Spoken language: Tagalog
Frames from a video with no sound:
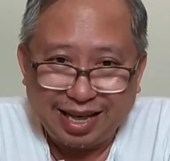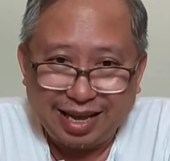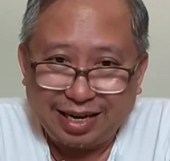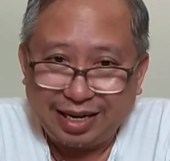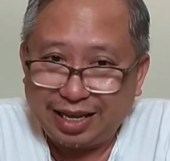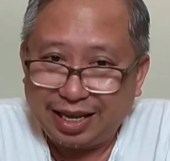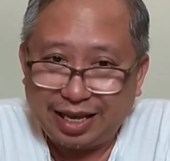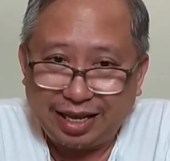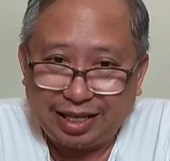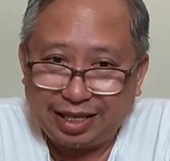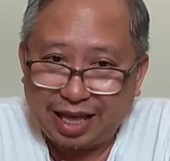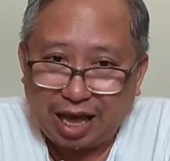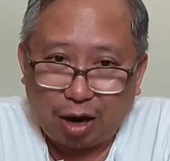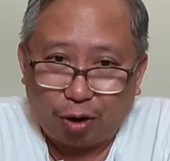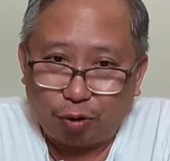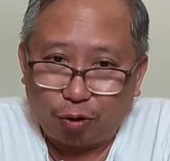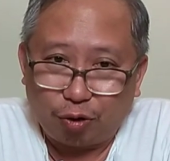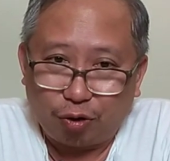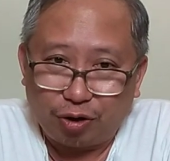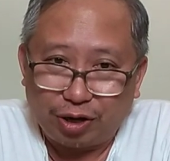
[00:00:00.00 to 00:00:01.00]
Ni hindi
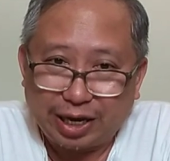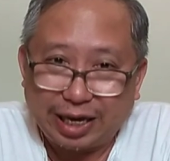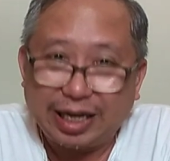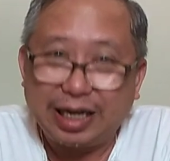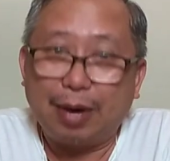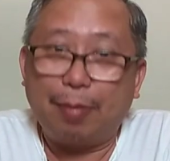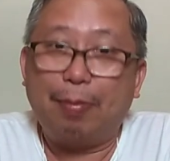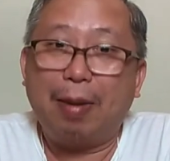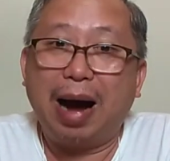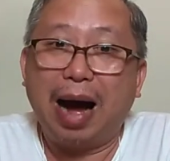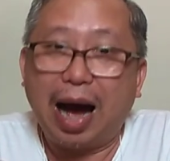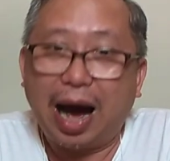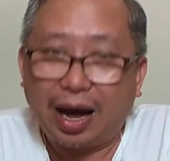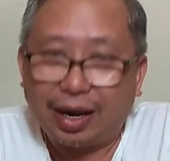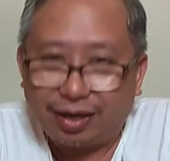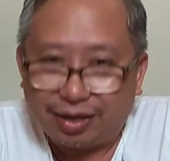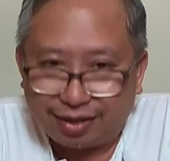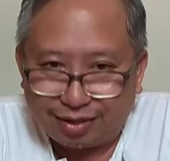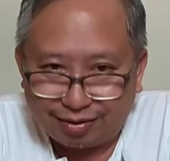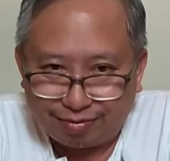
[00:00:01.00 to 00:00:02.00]
ako
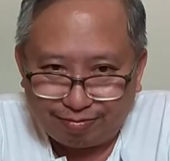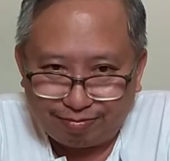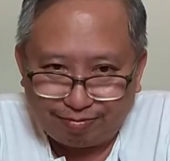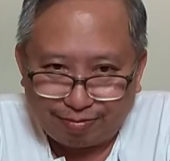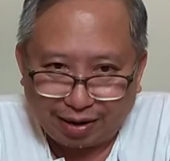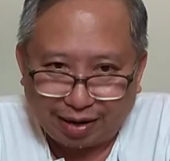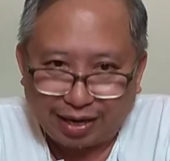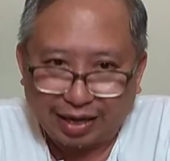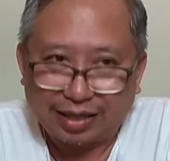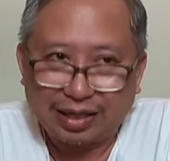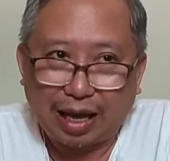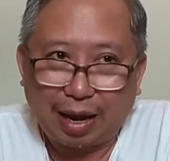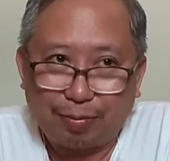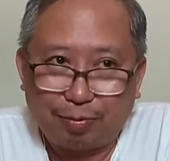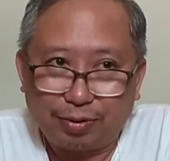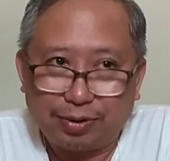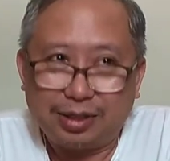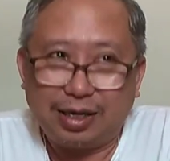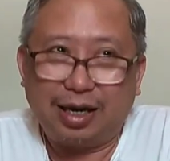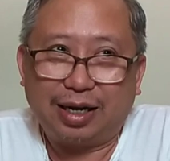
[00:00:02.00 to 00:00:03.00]
inabangan
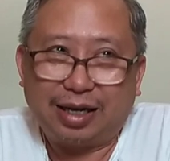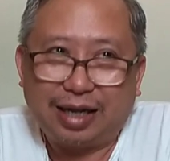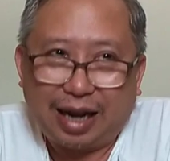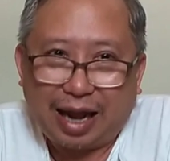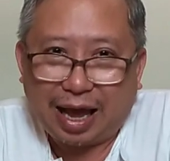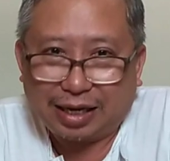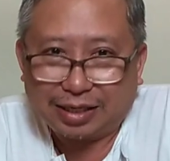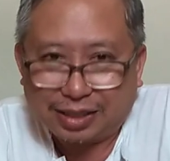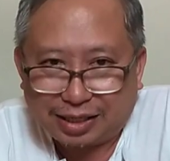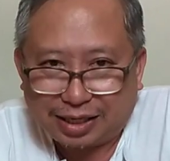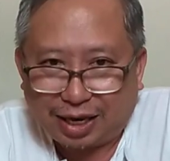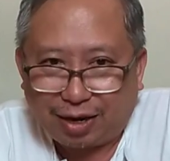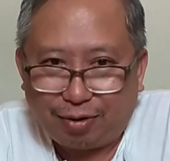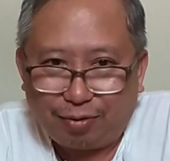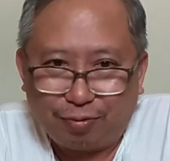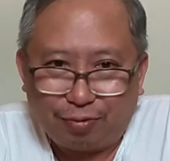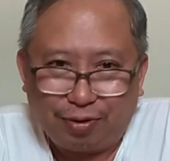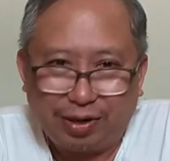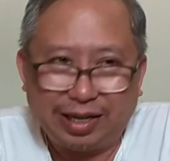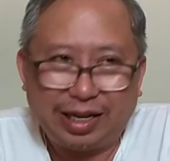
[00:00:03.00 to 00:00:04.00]
pagkatapos ng klase.
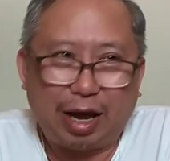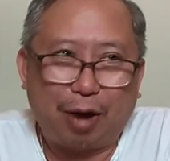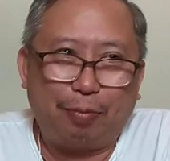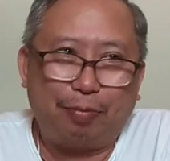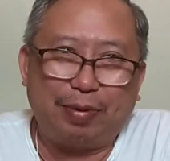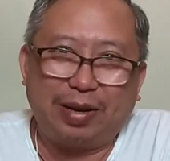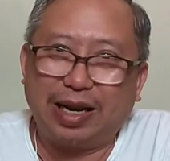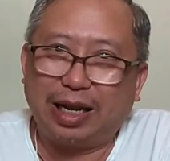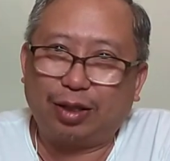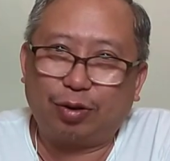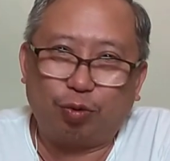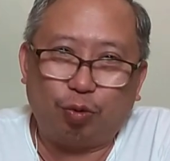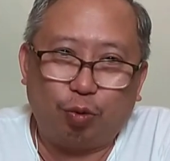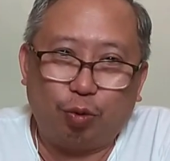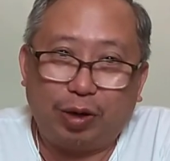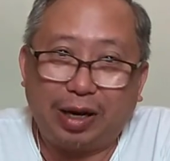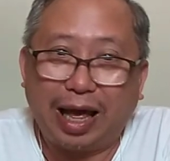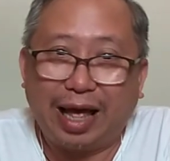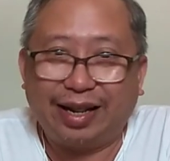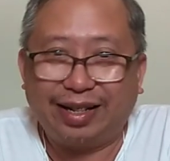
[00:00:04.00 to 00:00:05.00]
hindi ako
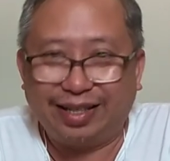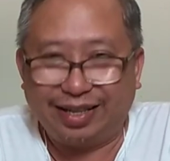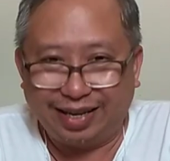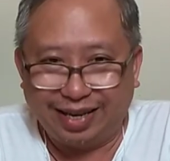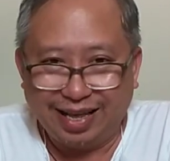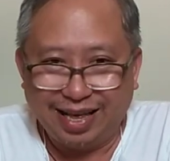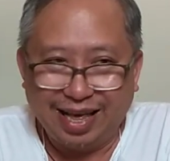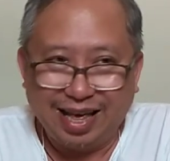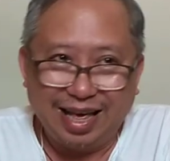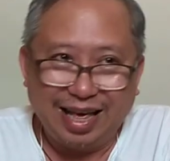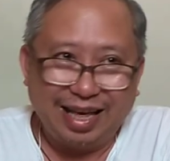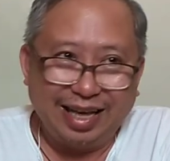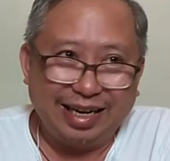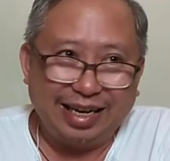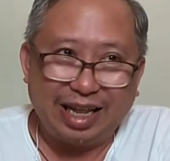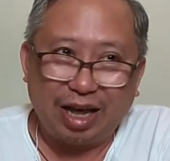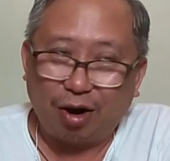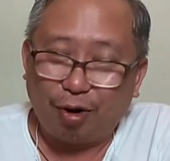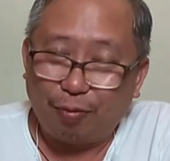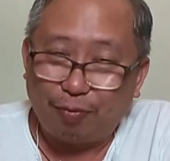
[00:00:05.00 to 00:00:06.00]
pinatulan.
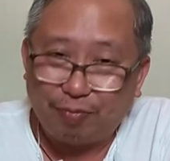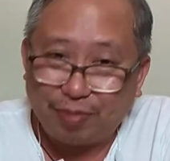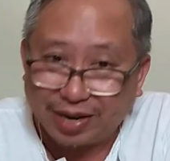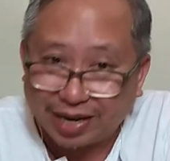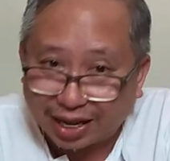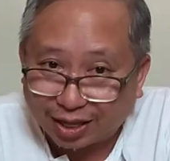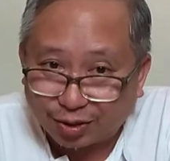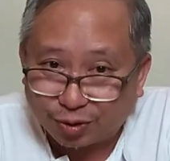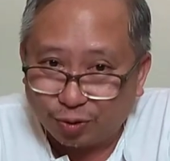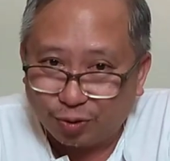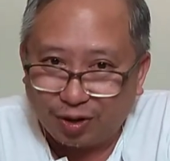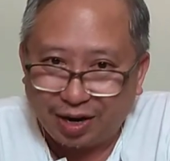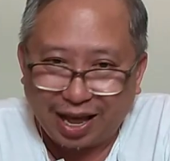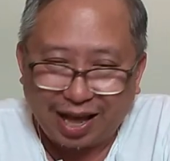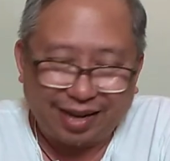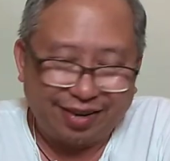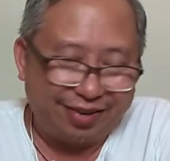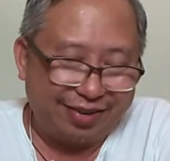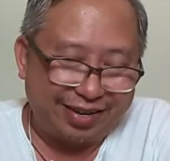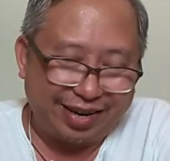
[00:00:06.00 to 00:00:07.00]
Hindi ako
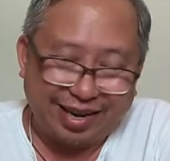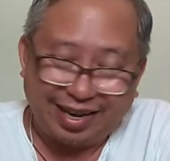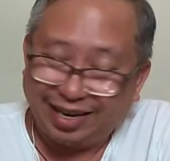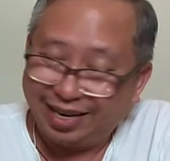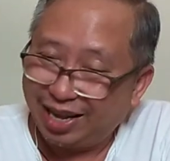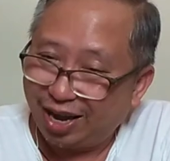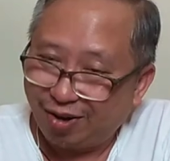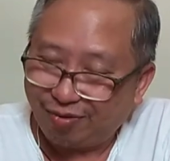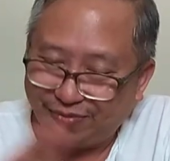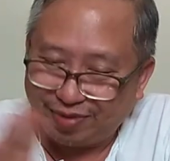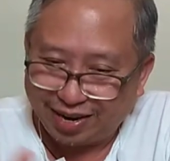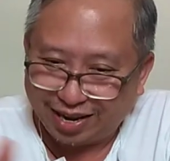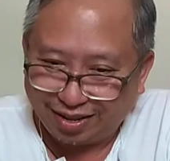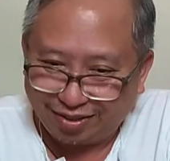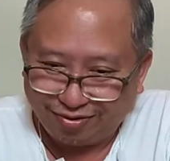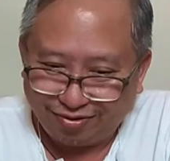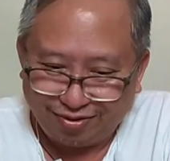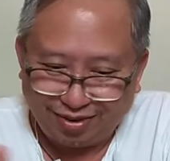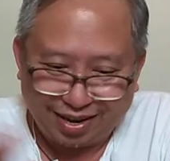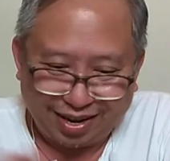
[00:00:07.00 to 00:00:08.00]
pinatulan, okay? Hindi ako
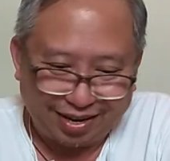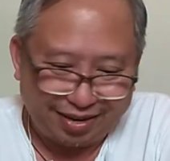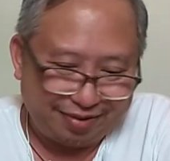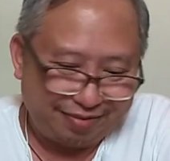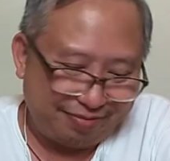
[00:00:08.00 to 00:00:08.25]
pinatulan.